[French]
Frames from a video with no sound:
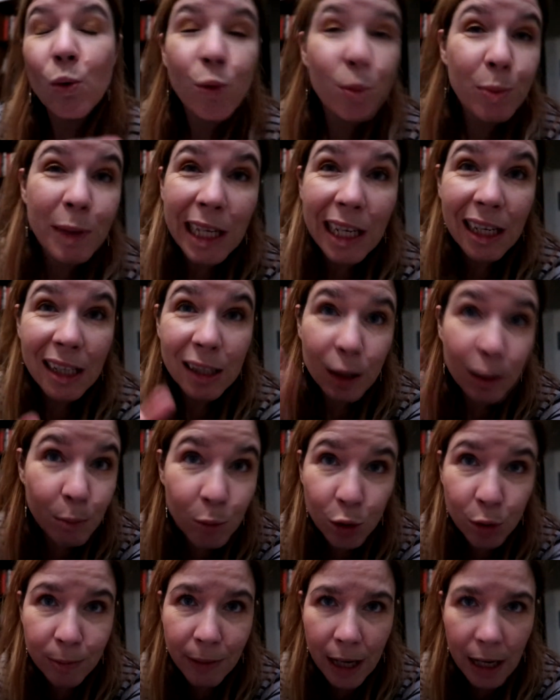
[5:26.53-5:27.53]
du bien comme
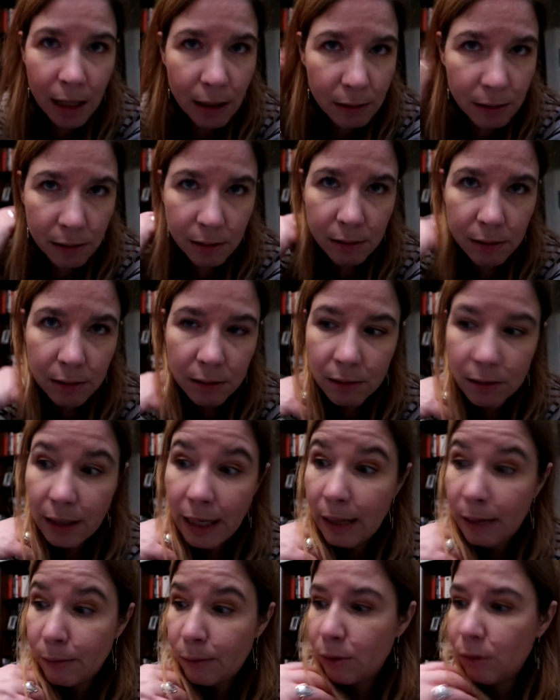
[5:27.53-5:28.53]
du mal,
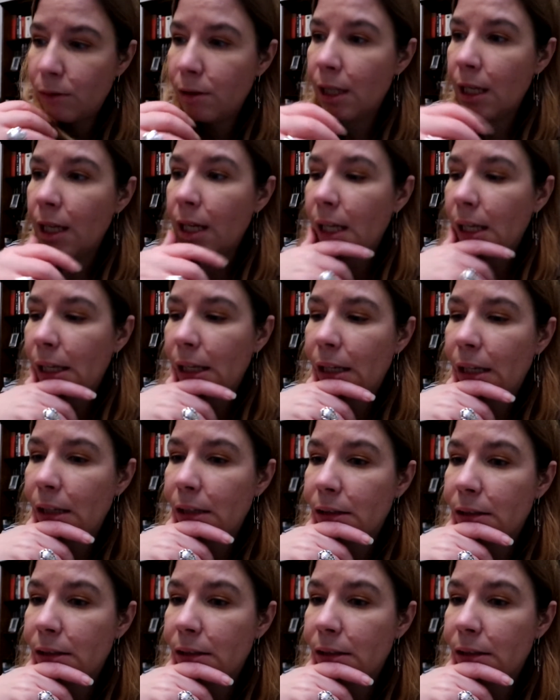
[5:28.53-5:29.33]
clairement. Et